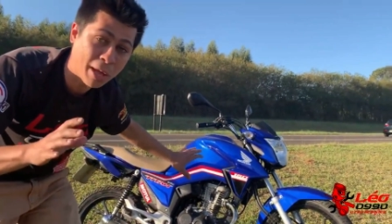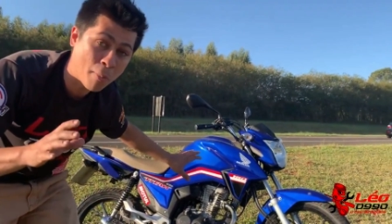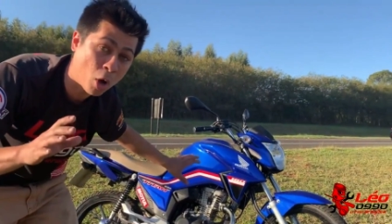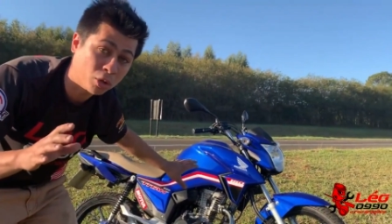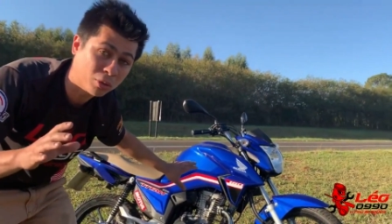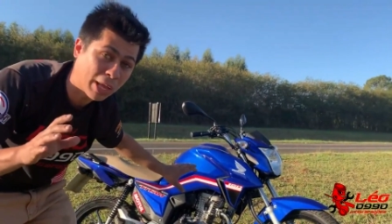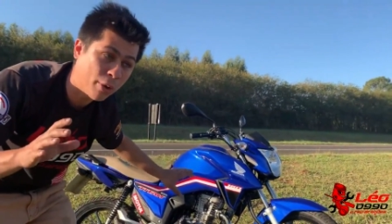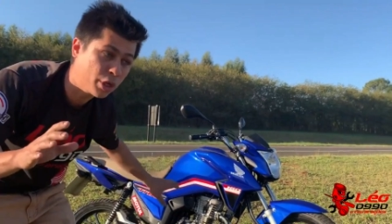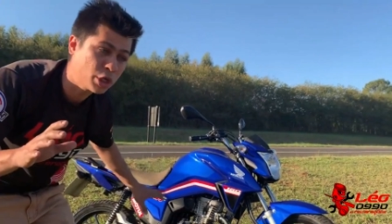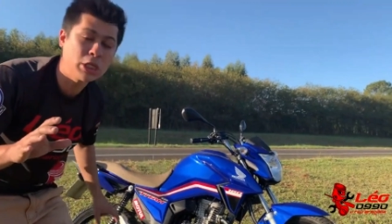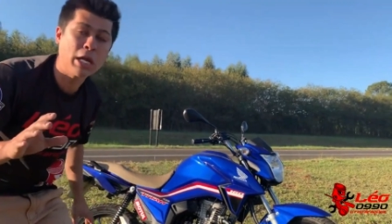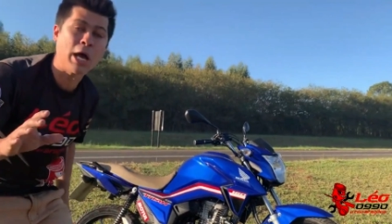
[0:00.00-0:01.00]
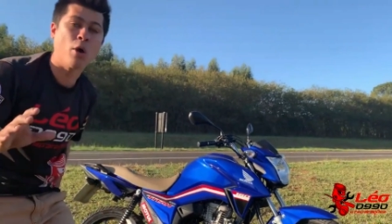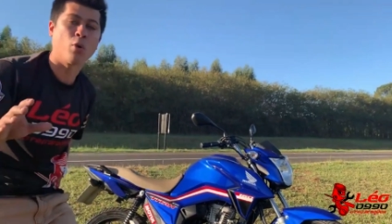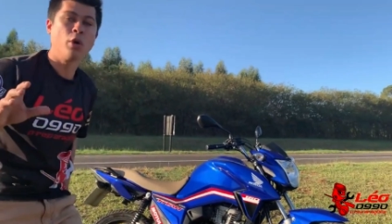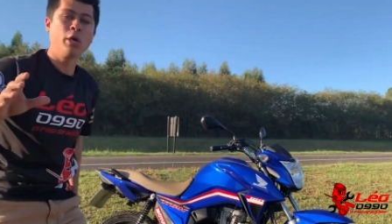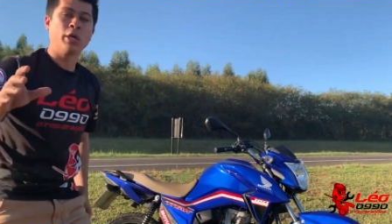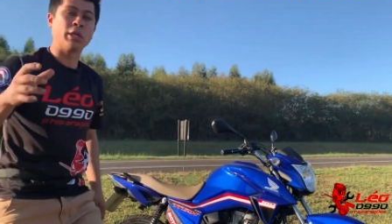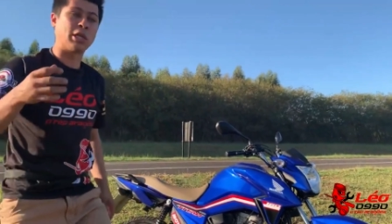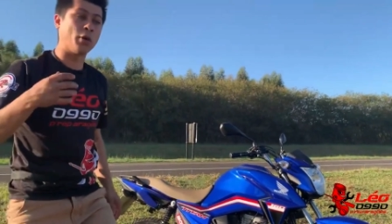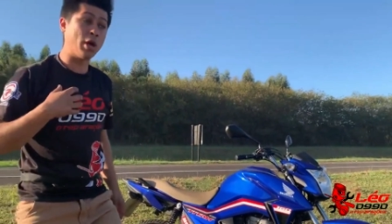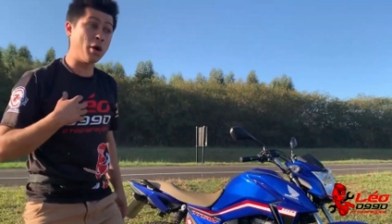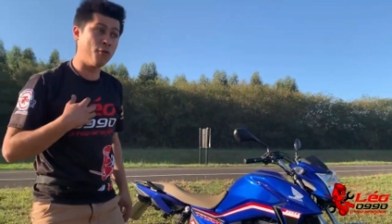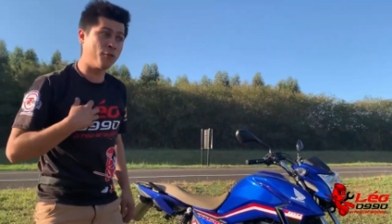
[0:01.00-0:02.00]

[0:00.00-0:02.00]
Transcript: da moto tá original. Então eu